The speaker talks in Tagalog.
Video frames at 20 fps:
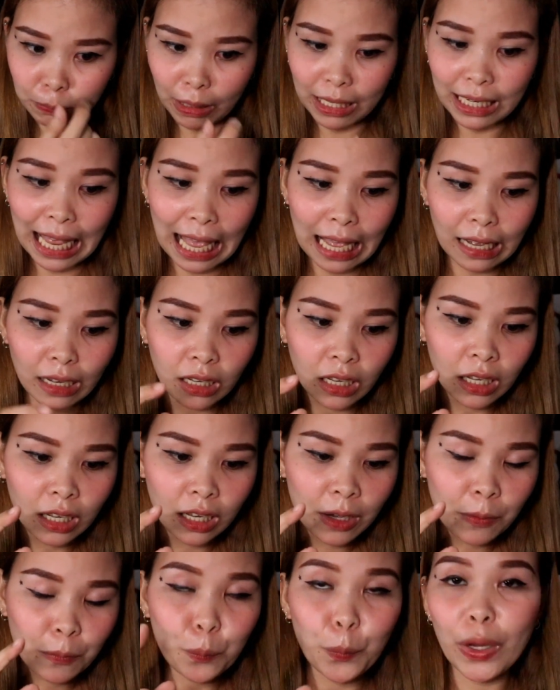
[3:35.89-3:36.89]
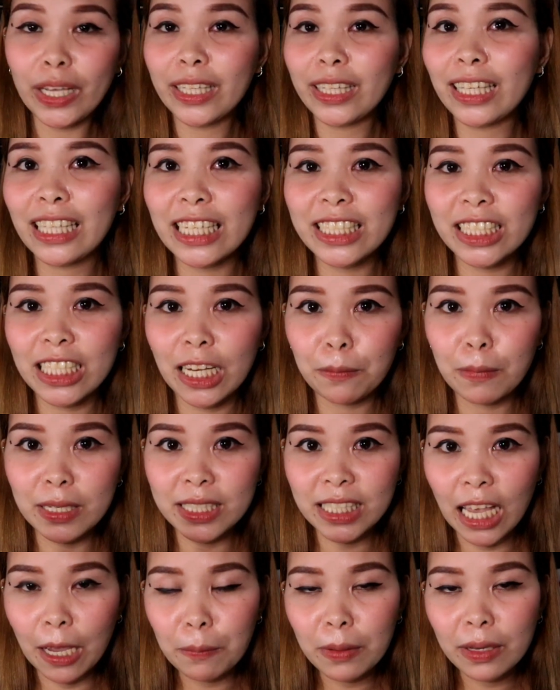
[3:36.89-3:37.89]
doon pa lang pwede
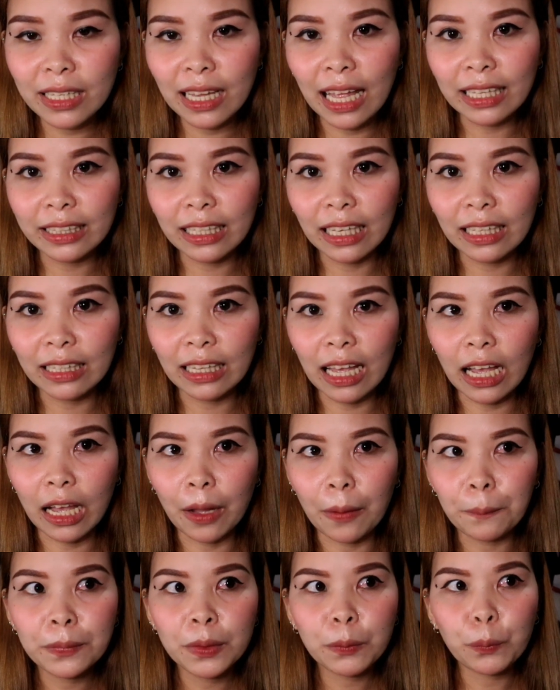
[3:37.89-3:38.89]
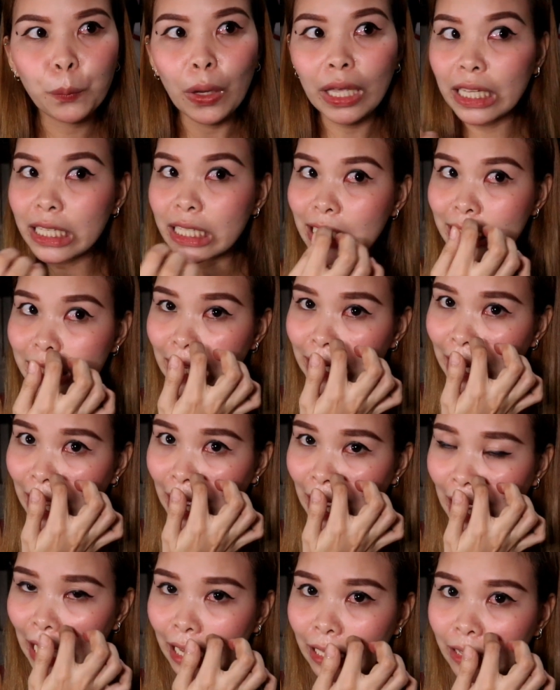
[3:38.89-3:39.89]
na siyang masabi natin na pwede
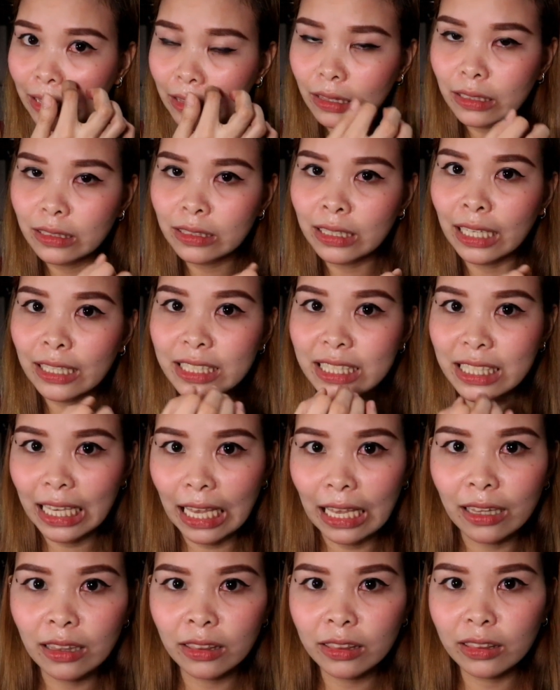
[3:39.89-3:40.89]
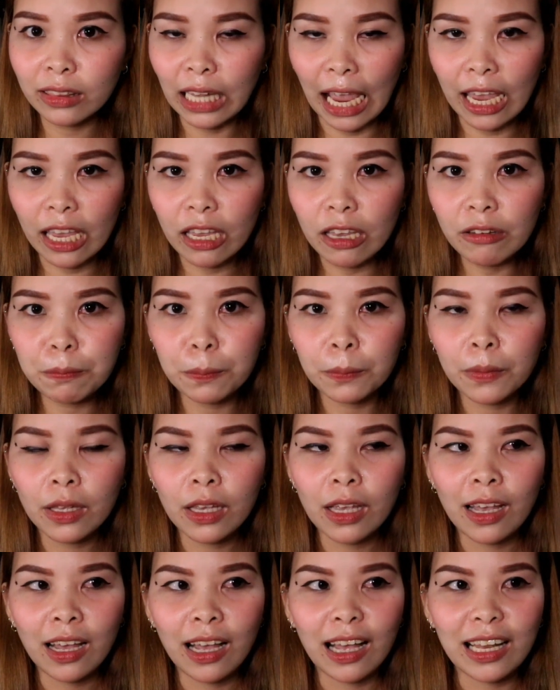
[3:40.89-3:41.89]
siya sa lahat ng skin
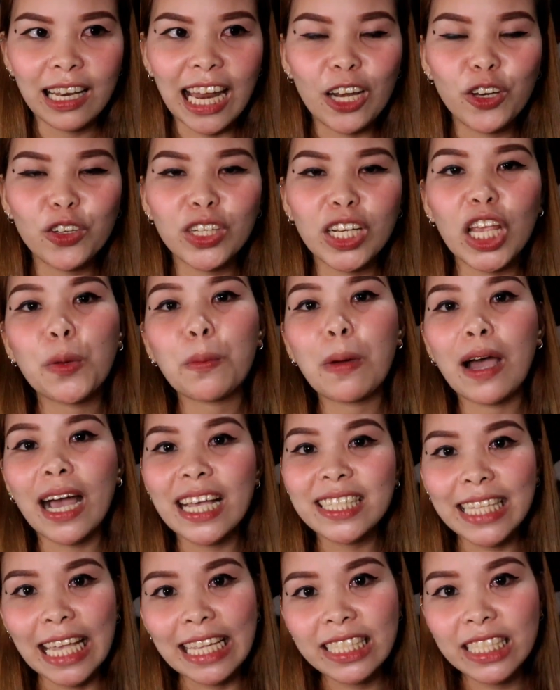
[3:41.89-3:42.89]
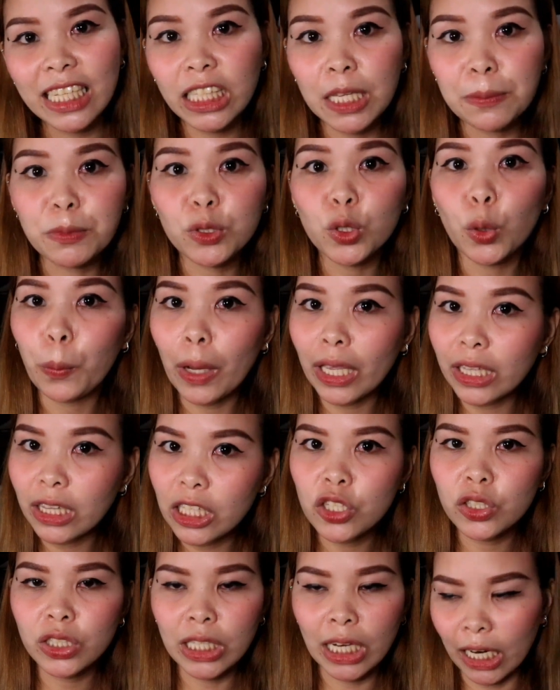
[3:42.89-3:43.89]
type. Lalo na yung mga sensitive,
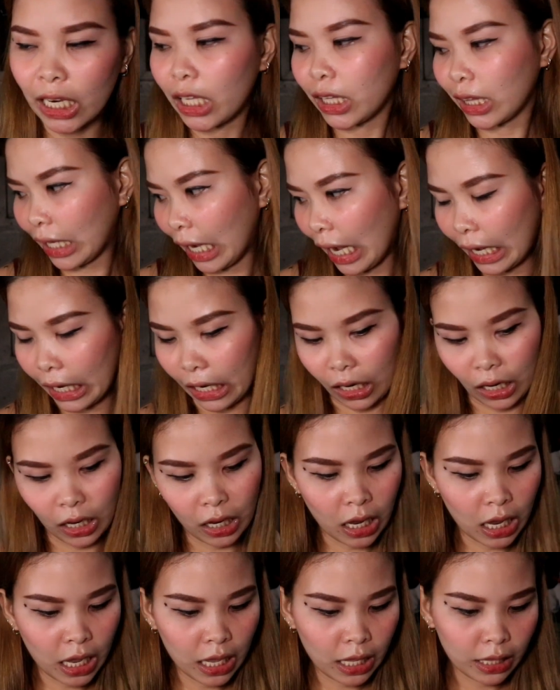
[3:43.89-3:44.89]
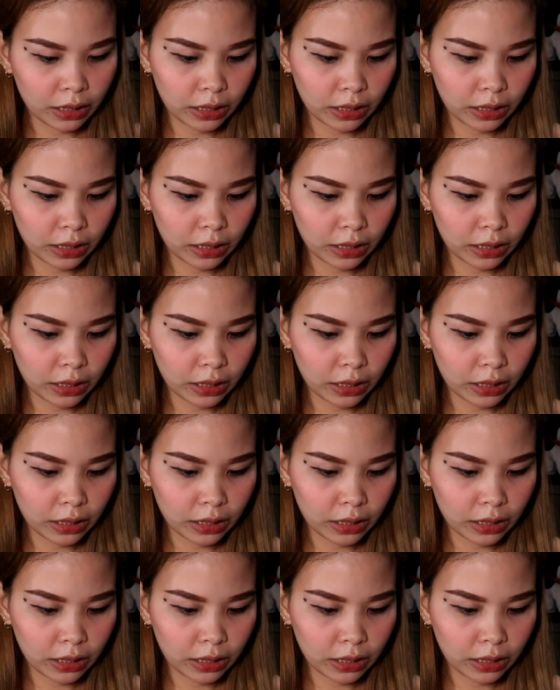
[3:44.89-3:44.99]
so pwede nyo siyang itry.